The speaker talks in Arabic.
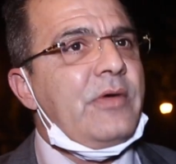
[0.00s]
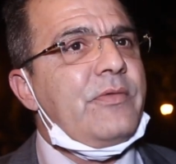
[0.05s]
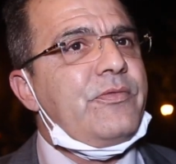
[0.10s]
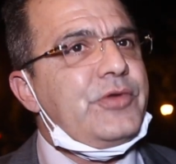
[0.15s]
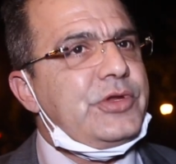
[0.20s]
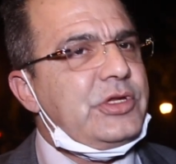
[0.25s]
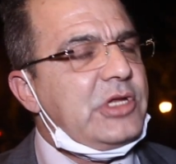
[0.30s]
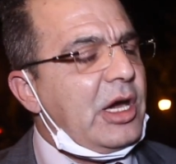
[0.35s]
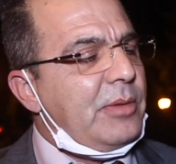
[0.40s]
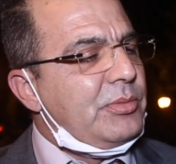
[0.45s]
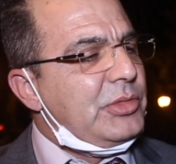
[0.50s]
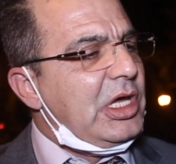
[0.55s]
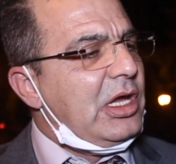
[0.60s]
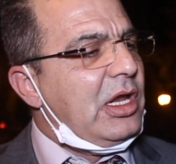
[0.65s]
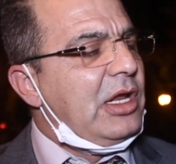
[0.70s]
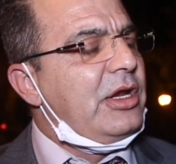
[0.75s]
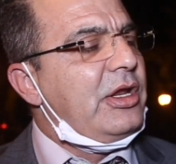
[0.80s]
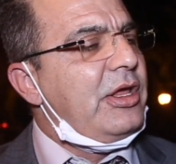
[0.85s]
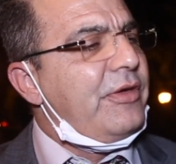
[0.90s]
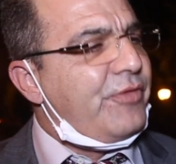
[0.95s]
في الدعم
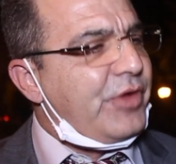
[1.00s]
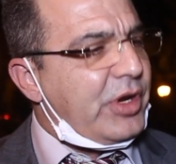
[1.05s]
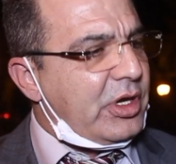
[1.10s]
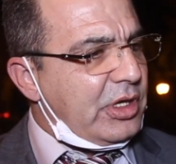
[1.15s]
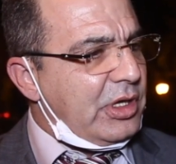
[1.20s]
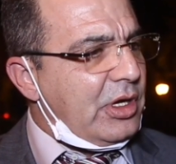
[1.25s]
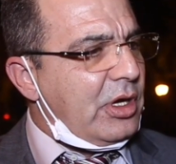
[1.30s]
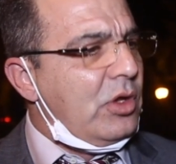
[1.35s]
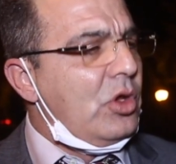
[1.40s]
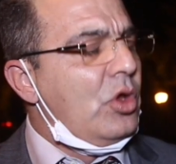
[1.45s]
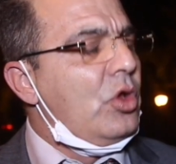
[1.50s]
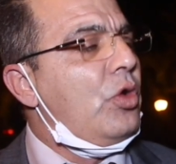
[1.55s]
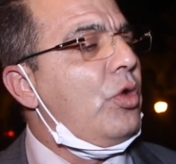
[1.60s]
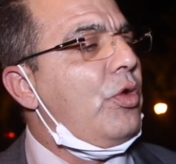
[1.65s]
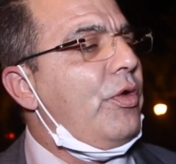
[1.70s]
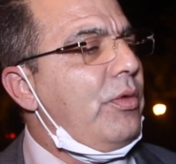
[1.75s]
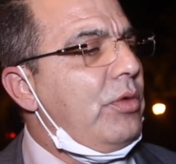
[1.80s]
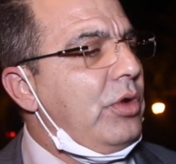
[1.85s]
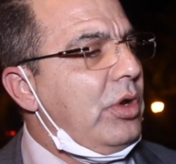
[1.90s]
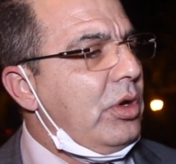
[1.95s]
ديالها لافريقيا
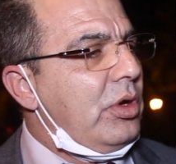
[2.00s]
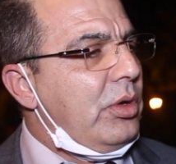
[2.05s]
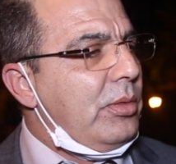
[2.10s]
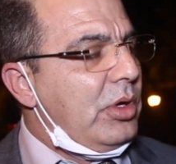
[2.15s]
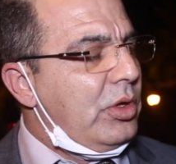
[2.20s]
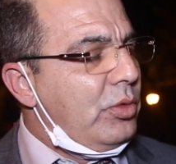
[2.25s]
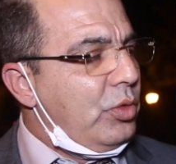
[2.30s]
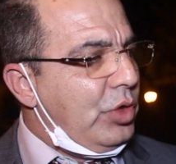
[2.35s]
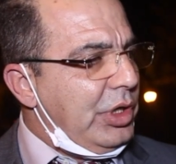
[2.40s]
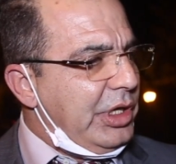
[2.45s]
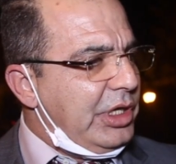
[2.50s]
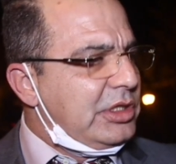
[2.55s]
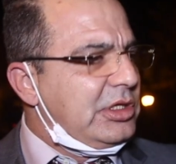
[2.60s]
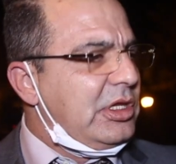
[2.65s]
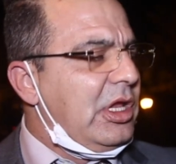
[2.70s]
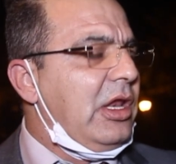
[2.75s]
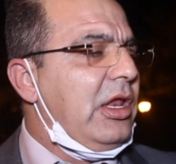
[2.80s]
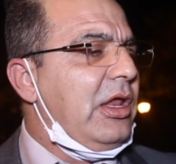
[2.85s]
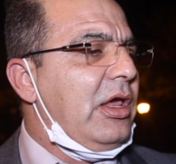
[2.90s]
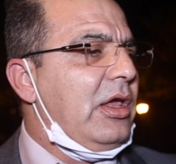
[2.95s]

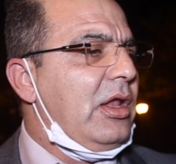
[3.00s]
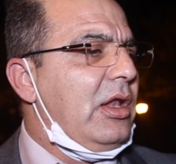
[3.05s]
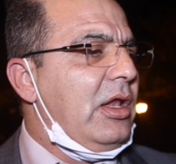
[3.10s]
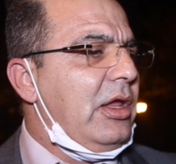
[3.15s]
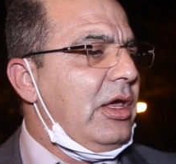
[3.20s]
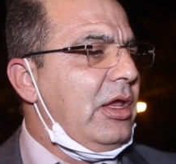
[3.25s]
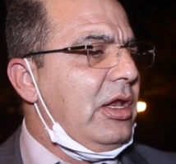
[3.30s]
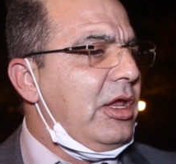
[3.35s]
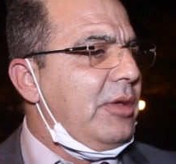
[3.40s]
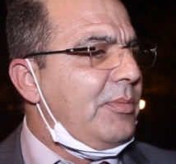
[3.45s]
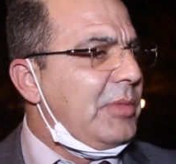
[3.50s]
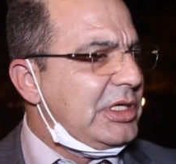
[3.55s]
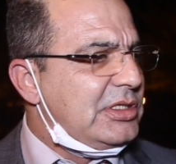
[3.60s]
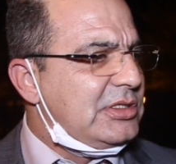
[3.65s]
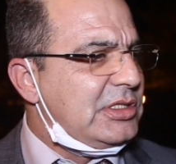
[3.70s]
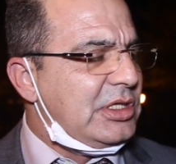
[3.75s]
واليد اللي اللي مات